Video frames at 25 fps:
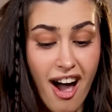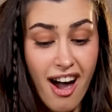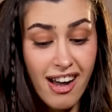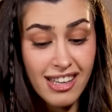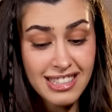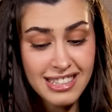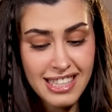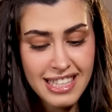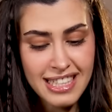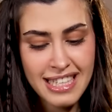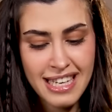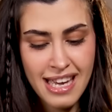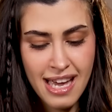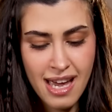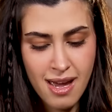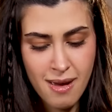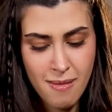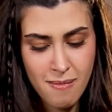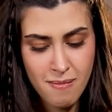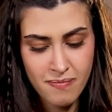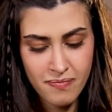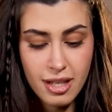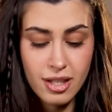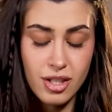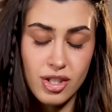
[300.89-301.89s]
اكتر
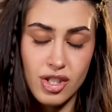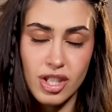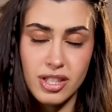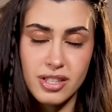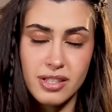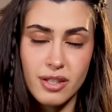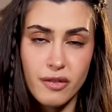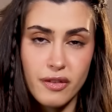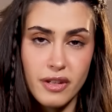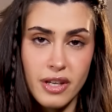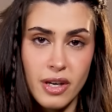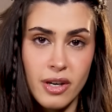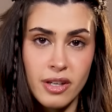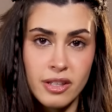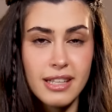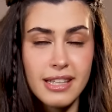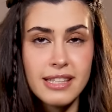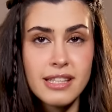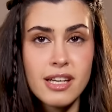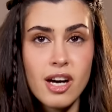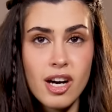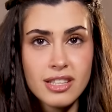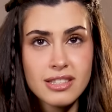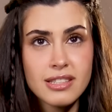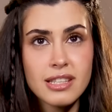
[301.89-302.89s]
جيم انا شاطره فيها
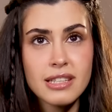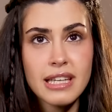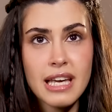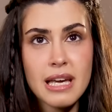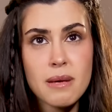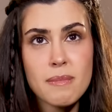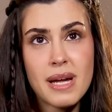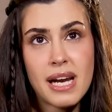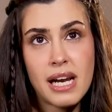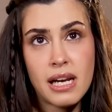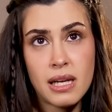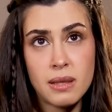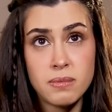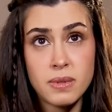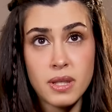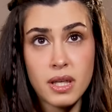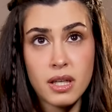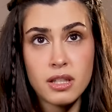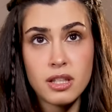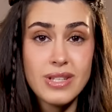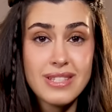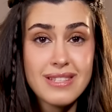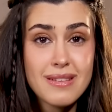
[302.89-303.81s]
هي اكتر جيم انا لعبتها